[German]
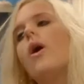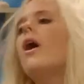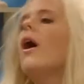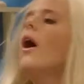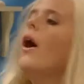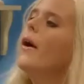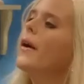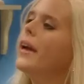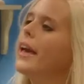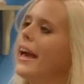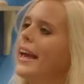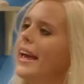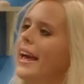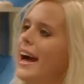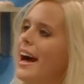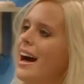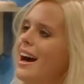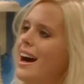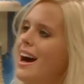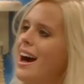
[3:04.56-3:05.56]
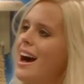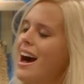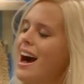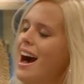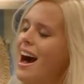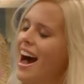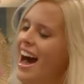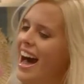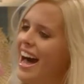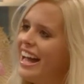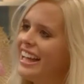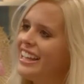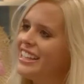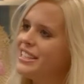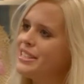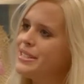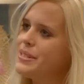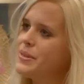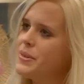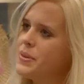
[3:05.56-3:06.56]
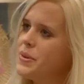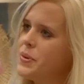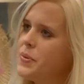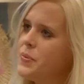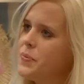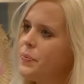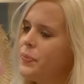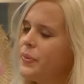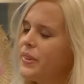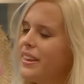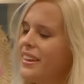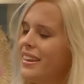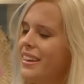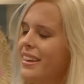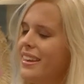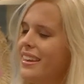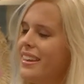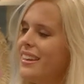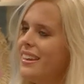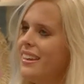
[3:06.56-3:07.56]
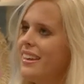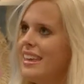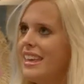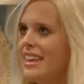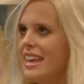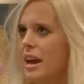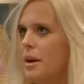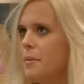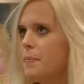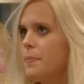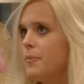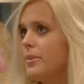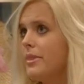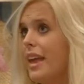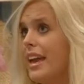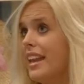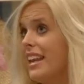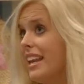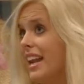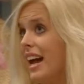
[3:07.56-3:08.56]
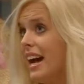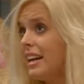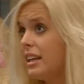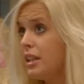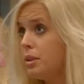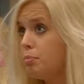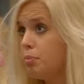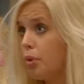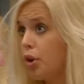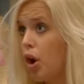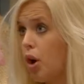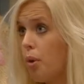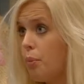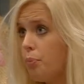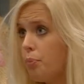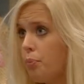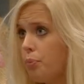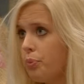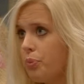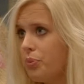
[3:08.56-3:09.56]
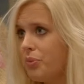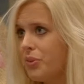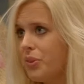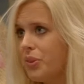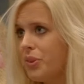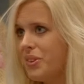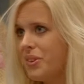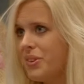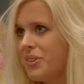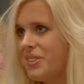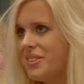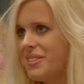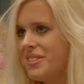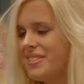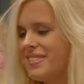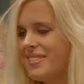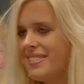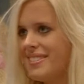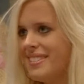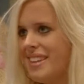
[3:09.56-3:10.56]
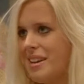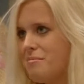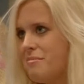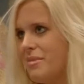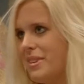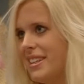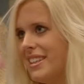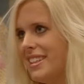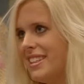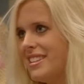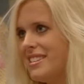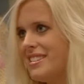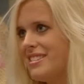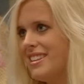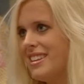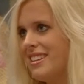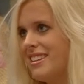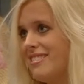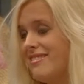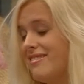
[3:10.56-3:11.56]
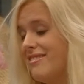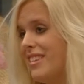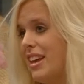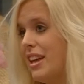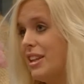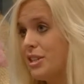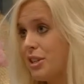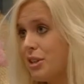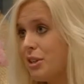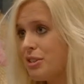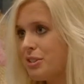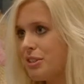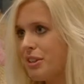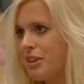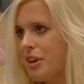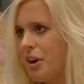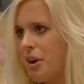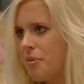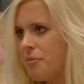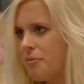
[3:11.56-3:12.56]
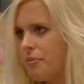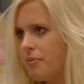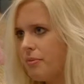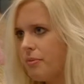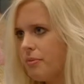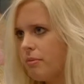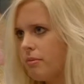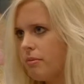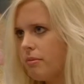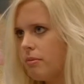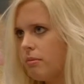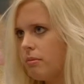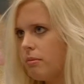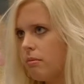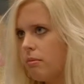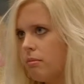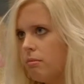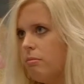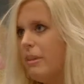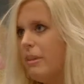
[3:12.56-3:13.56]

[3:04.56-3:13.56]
Okay, also ich habe deine Nachricht bekommen und dann bin ich zu dem Entschluss gekommen. Mir